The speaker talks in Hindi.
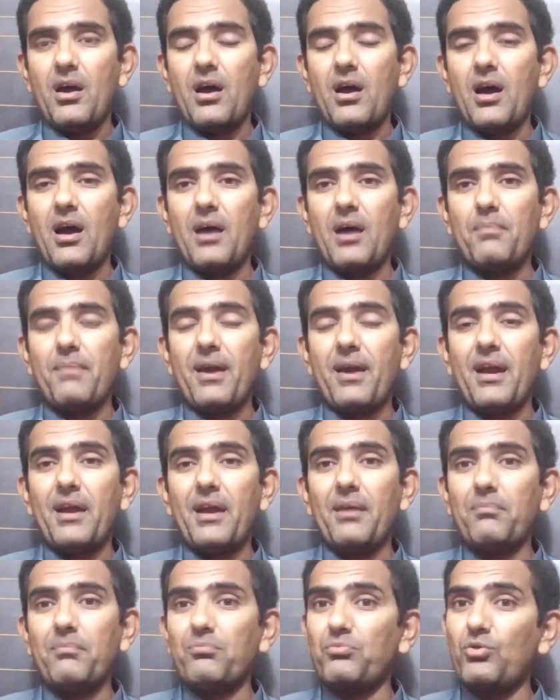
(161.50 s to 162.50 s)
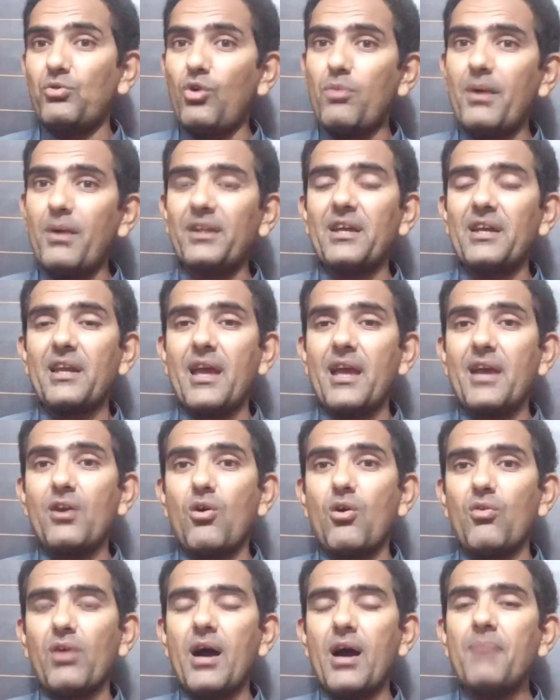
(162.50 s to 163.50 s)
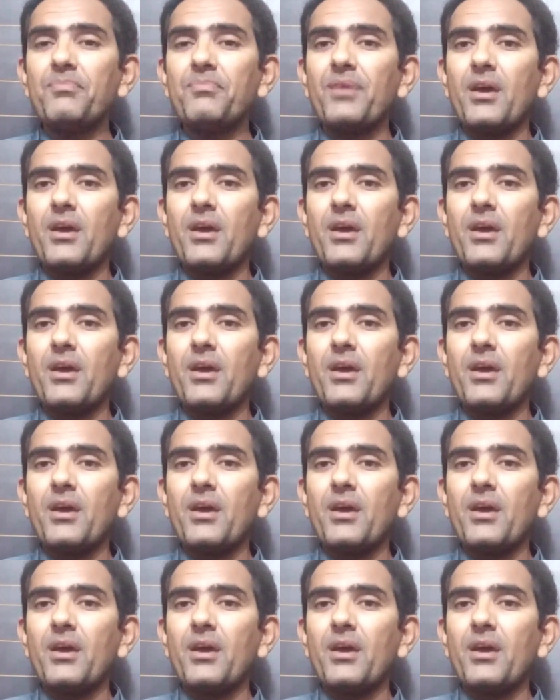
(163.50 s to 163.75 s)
आ, मैं दो बातें नहीं कहूँगा